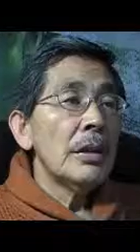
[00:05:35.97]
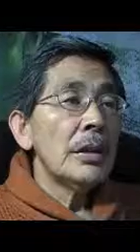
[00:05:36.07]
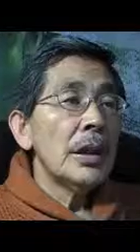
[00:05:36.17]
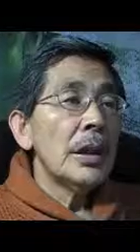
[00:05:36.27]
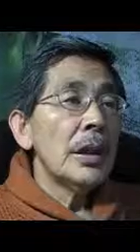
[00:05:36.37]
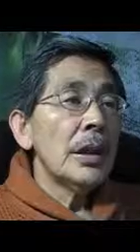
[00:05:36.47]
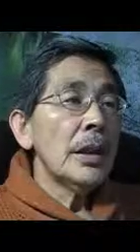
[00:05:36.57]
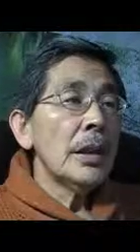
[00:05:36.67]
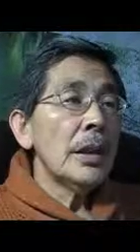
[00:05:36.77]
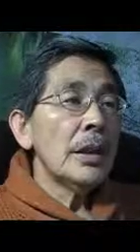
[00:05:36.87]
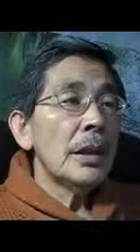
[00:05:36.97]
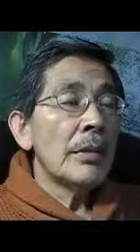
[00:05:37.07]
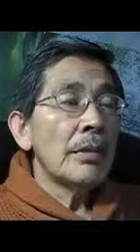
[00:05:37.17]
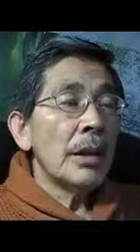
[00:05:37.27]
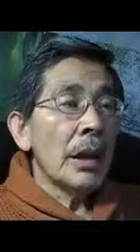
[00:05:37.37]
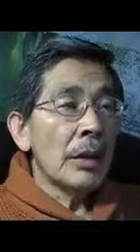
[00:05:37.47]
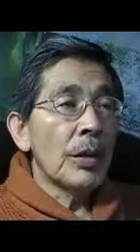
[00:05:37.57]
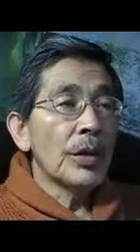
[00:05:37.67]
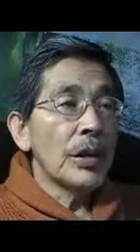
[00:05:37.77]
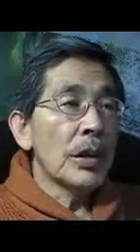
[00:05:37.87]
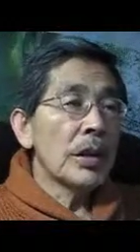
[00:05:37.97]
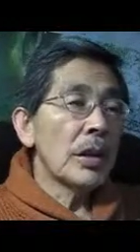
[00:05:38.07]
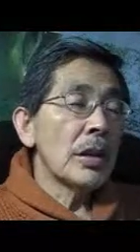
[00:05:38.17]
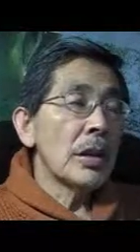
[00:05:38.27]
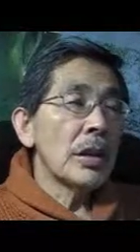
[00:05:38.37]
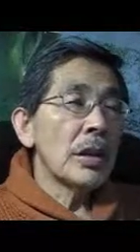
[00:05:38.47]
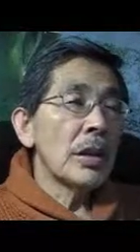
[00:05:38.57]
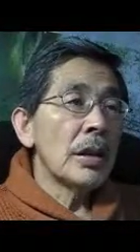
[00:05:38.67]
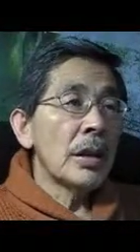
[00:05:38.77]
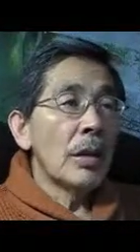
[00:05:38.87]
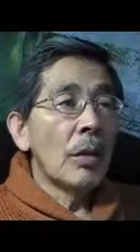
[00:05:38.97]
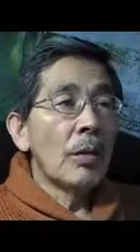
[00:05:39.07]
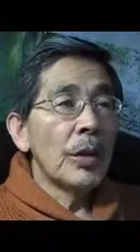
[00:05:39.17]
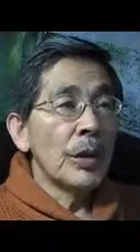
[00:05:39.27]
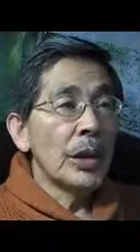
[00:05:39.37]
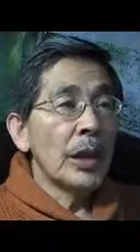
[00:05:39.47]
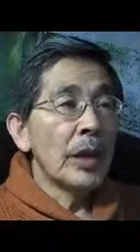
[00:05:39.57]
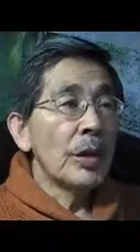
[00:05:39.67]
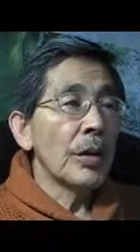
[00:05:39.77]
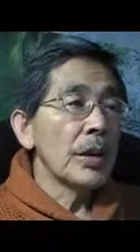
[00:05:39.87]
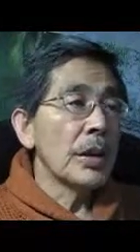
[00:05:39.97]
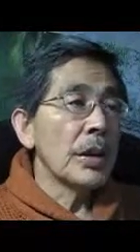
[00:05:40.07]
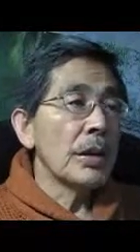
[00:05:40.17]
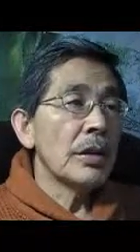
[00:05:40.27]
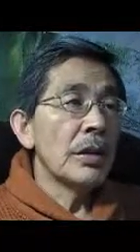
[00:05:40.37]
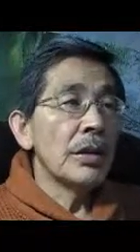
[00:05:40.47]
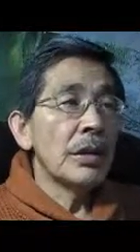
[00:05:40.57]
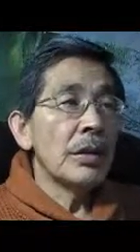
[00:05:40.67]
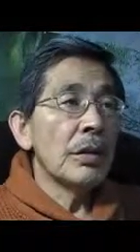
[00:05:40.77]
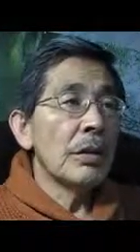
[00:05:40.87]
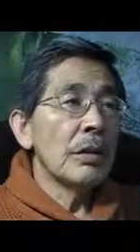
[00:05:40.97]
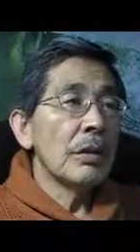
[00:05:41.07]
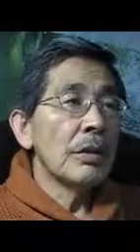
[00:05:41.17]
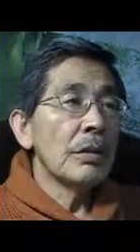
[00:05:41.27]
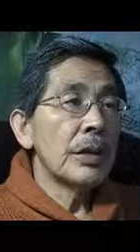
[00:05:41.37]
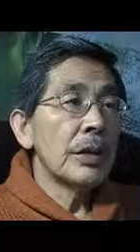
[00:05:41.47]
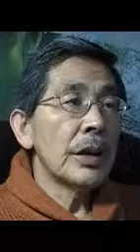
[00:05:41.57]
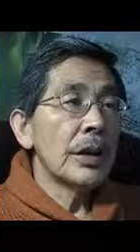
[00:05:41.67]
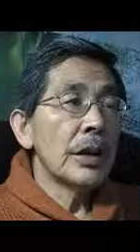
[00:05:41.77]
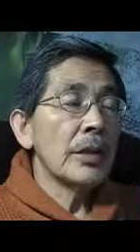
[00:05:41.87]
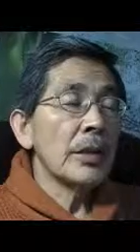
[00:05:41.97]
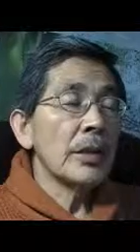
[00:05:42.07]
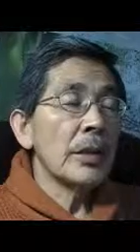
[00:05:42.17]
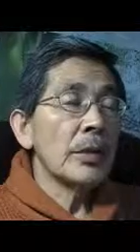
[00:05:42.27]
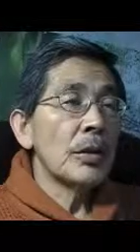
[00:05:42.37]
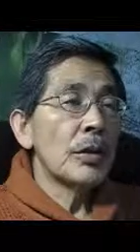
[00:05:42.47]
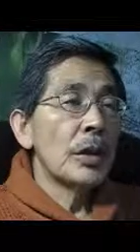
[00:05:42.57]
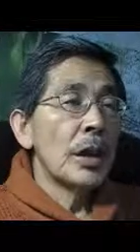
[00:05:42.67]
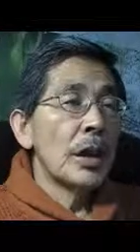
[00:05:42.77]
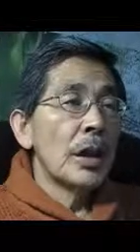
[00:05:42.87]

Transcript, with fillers: それで、まあ、更新期、肛門期、断根期っていうふうにこう、古いとは言ったんですけども、